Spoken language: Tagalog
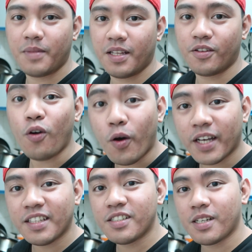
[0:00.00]
sa blender,
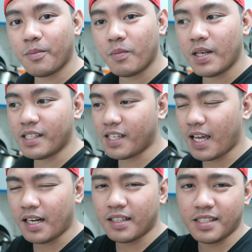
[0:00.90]
okay din siya, mabilis.
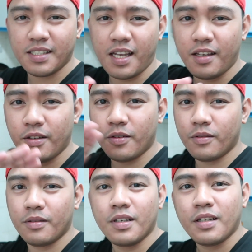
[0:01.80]
Kaya lang nasasayang yung,
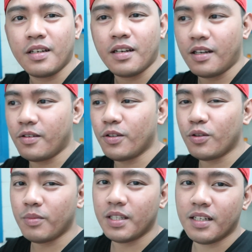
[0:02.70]
ano, yung
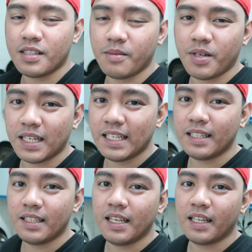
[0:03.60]
dumidikit sa mga
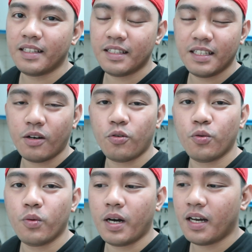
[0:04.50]
gilid-gilid, hindi
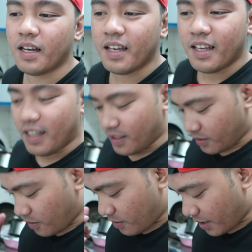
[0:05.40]
nakukuha.
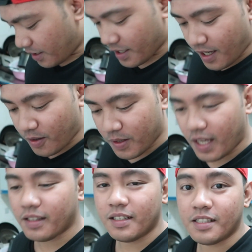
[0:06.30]
So, ngayon, ang gagawin
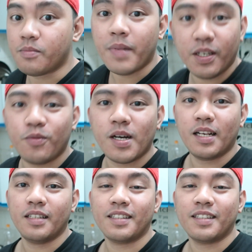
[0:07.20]
natin is manual.